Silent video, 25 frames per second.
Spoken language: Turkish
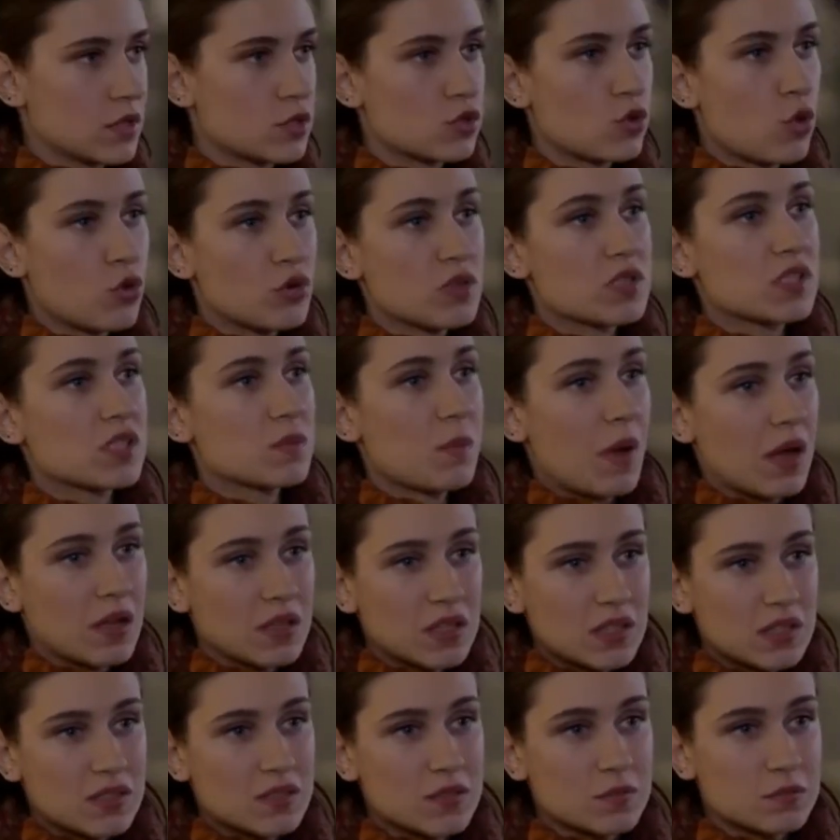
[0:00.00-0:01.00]
sonrası
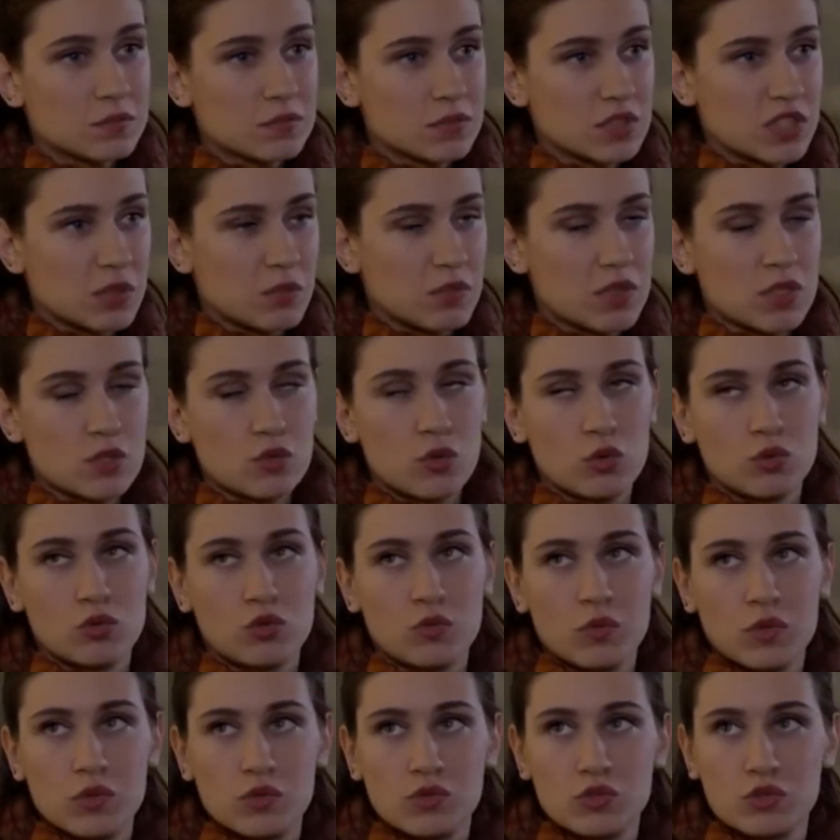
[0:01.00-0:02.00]
ben gittim Cemre'yi zor
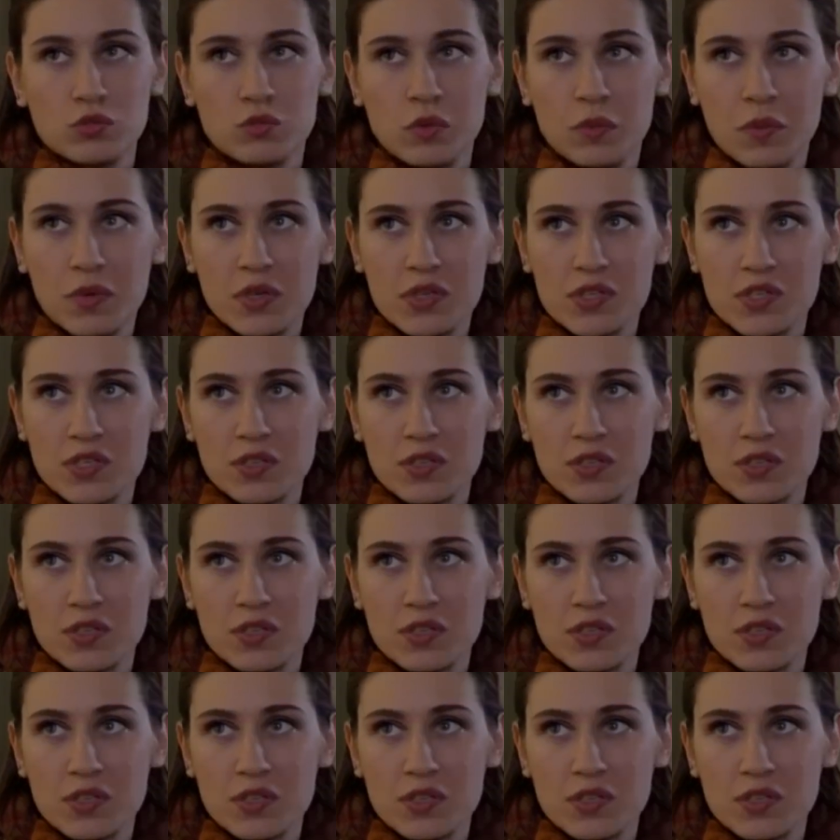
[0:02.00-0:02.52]
duruma düşürmemek